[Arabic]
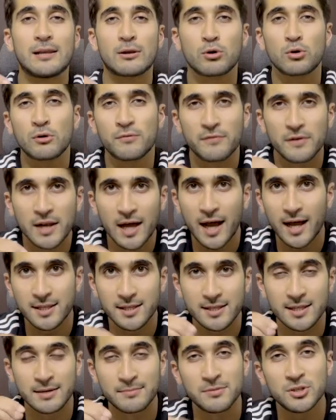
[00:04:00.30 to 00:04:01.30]
الغرفة اللي
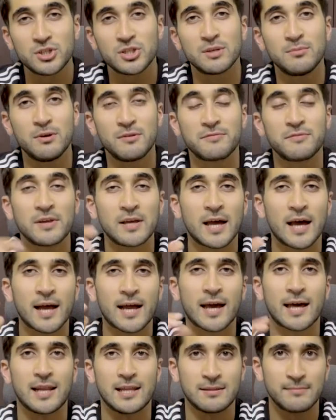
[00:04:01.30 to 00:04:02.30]
عادة بنجتمع فيها
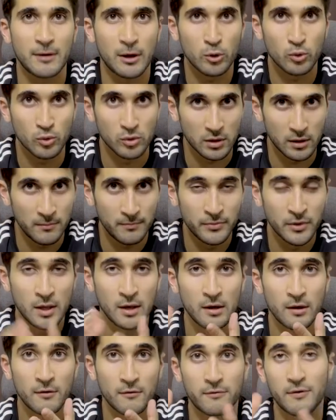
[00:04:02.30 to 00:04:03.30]
كانت مأخوذة
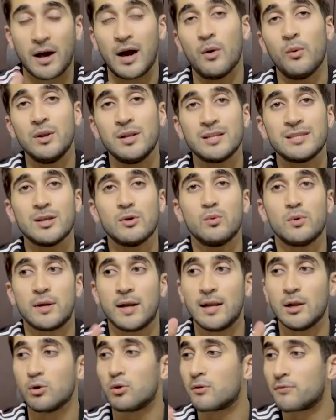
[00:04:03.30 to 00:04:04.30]
فحاولنا ندور
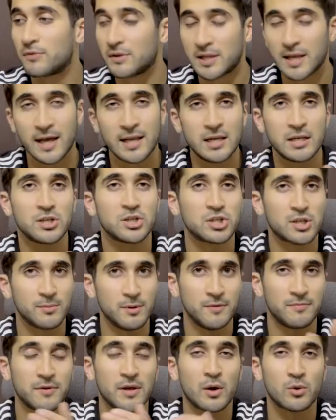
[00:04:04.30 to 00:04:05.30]
على غرفة ثانية نجتمع
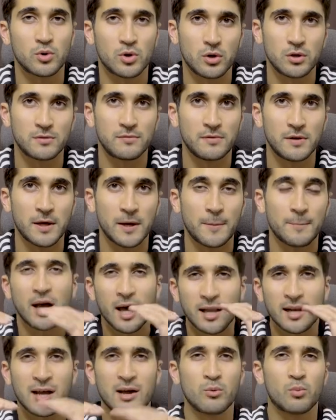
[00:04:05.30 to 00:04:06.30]
فيها ونقعد فيها
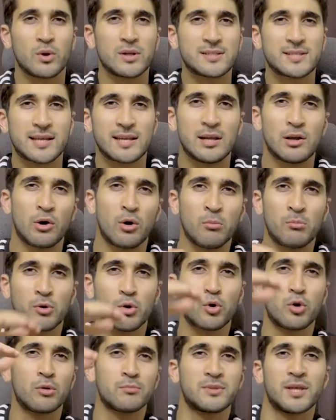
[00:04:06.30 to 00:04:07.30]
أنا أول سنة هم
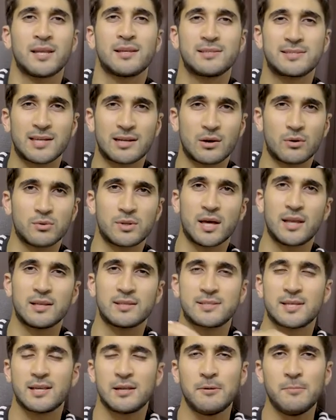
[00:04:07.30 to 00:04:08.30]
كلهم ثاني سنة أو
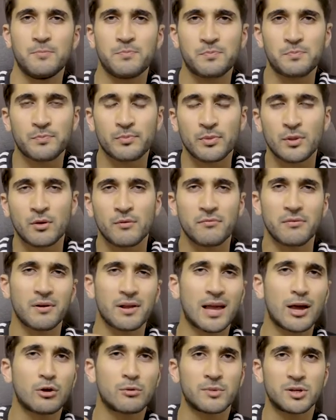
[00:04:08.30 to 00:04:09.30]
ثالث سنة
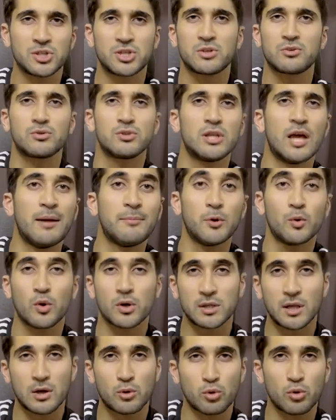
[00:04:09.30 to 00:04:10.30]
فكانوا ماشيين قدامي
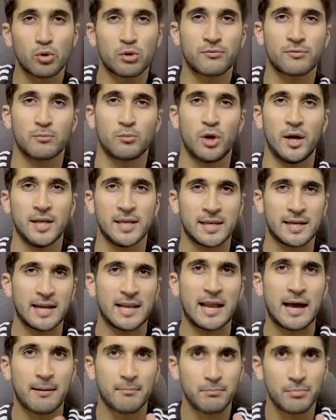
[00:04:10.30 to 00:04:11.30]
واختاروا غرفة معينة
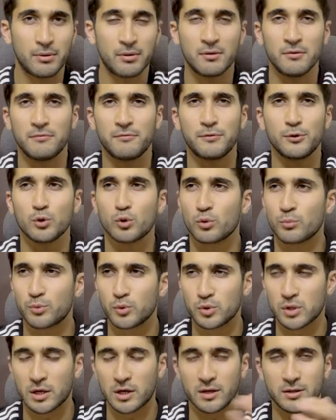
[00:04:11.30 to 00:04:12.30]
لاب فيه
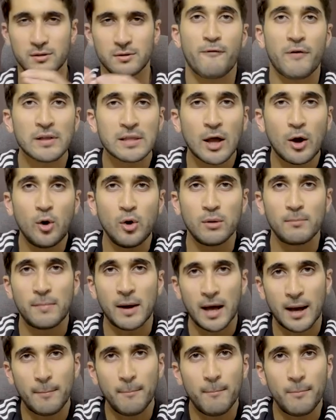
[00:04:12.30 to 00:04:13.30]
كمبيوترات فتحوا
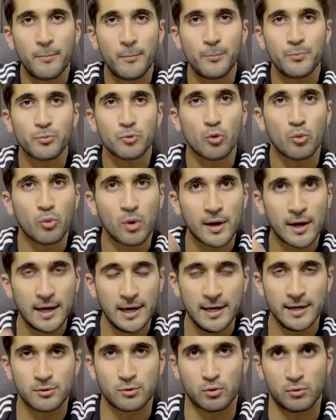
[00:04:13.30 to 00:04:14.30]
الباب وانا
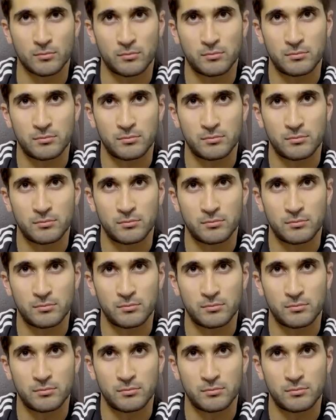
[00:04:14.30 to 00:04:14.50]
لحقتهم